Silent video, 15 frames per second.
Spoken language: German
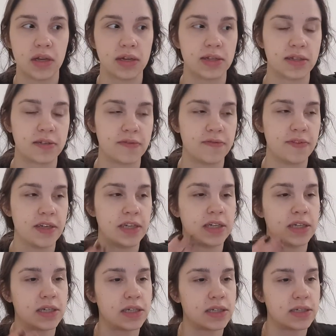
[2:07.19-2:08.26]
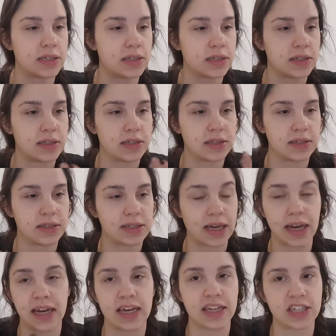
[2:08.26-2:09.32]
Deswegen kann
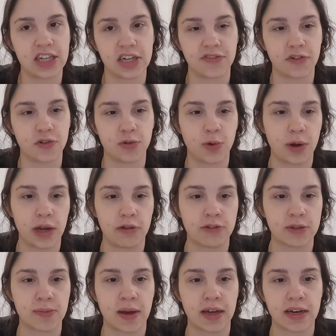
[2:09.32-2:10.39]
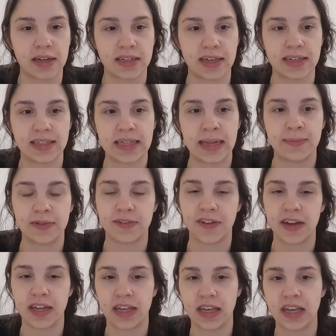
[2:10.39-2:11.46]
ich das nicht von Korea aus machen. Das heißt, selbst
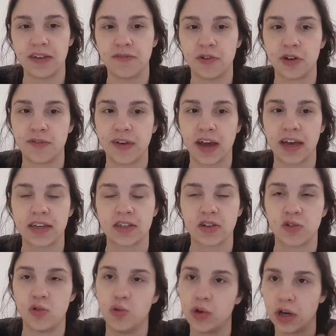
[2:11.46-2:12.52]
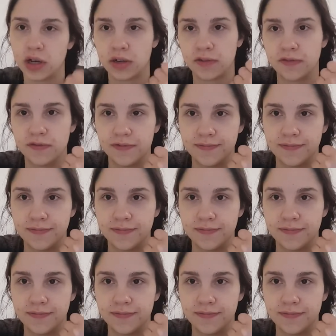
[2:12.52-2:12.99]
wenn ich gehen würde, wäre es klüger.